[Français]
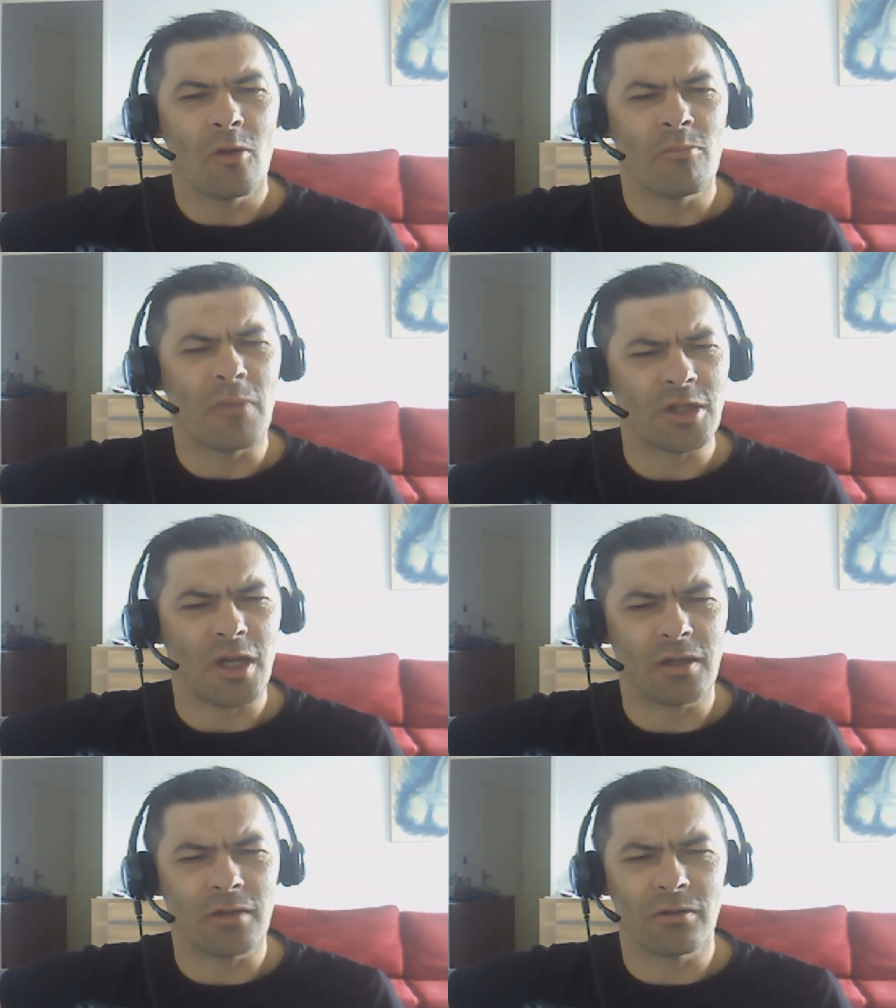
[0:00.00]
Ma
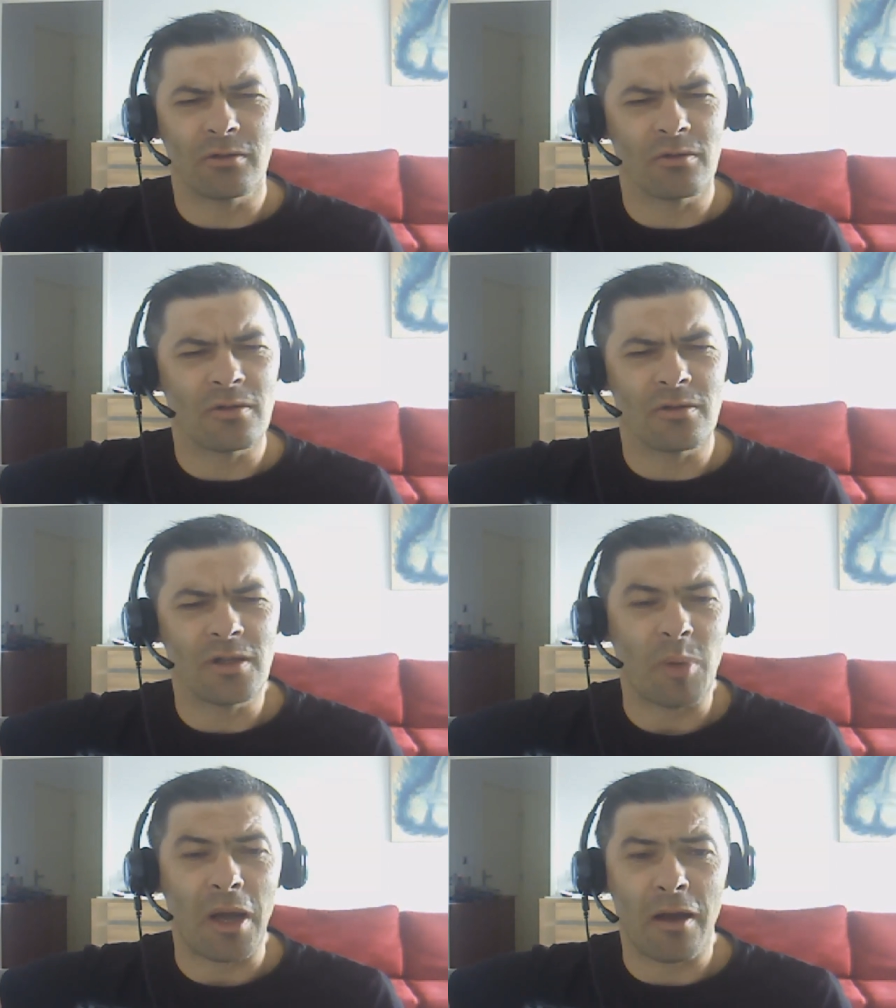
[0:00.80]
chaîne
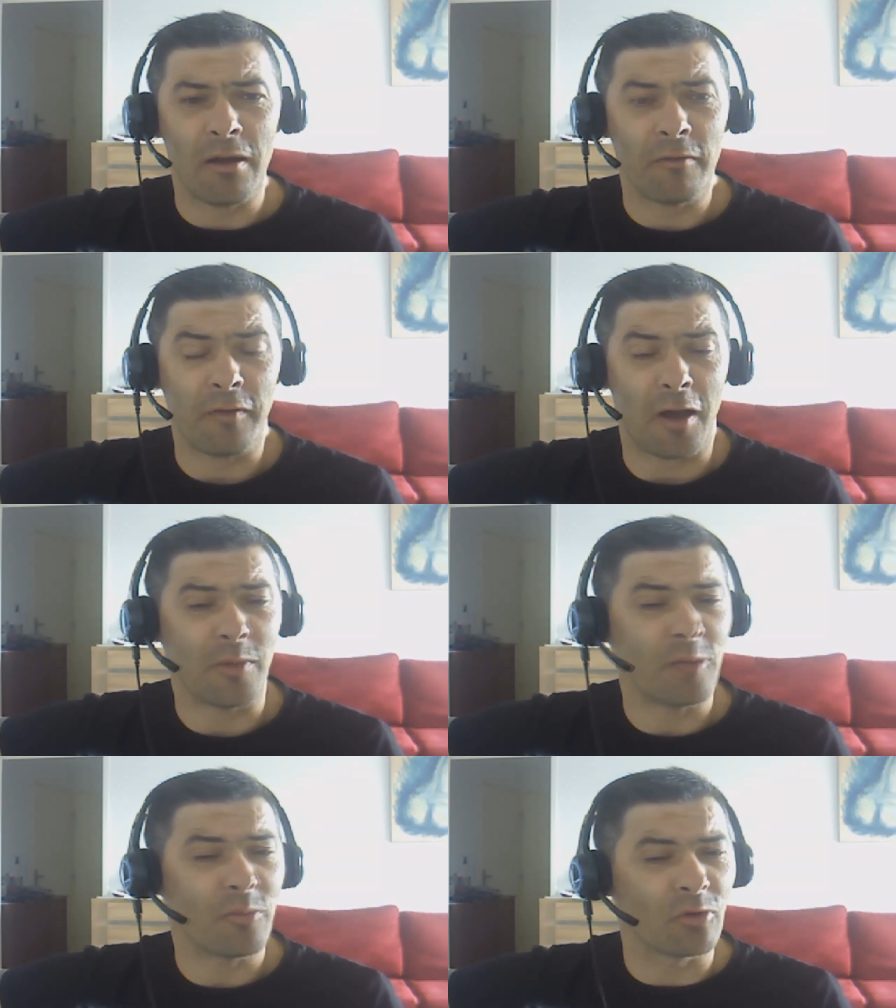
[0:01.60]
n'est pas
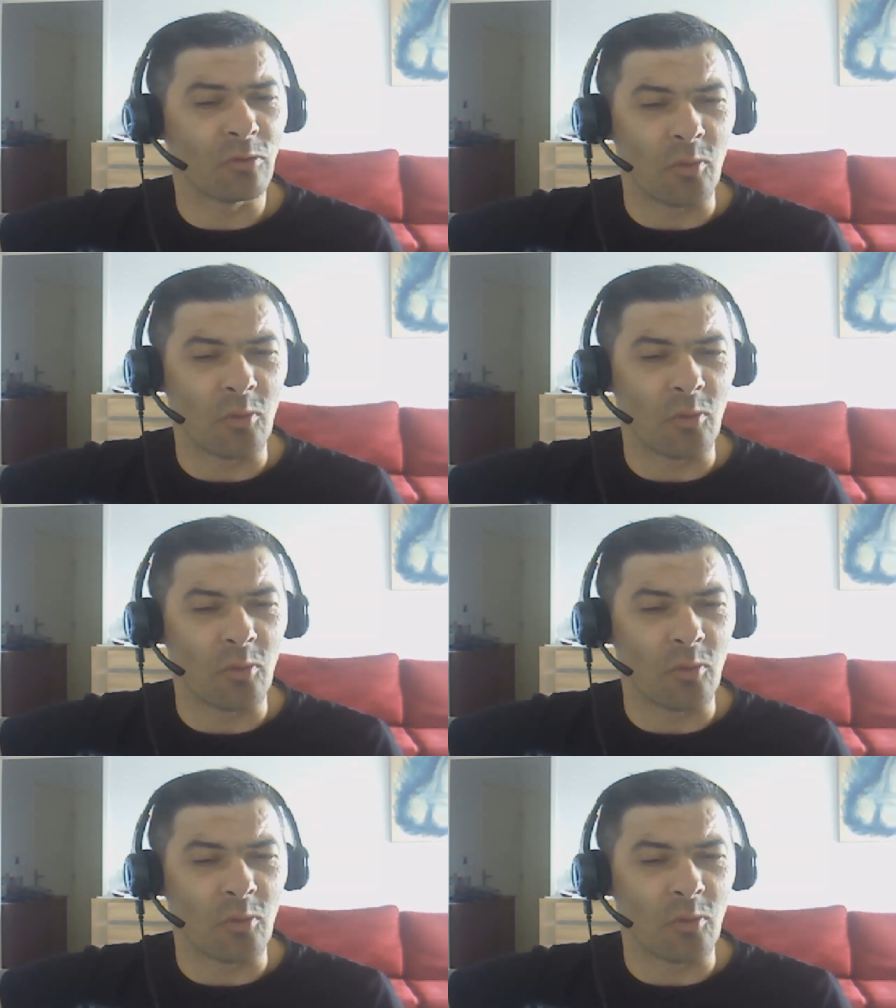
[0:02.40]
fermée pour le